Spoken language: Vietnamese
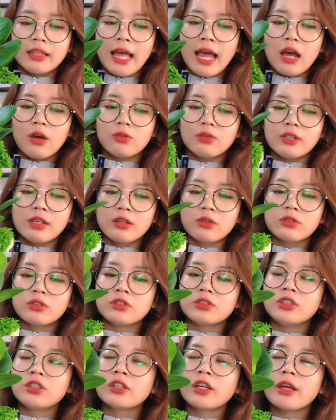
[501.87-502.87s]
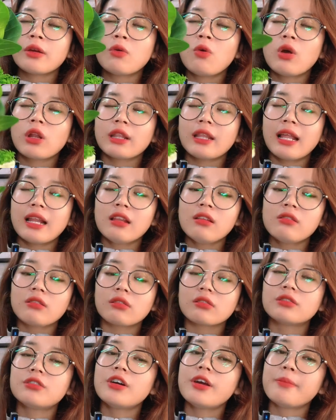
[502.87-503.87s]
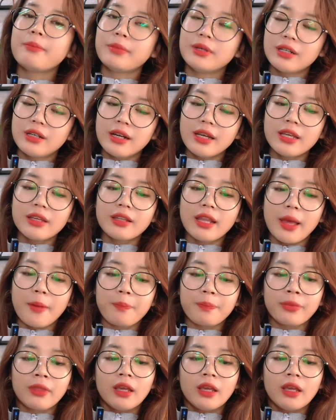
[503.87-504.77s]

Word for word: tạo nên những cái nguồn năng lực tươi mới này,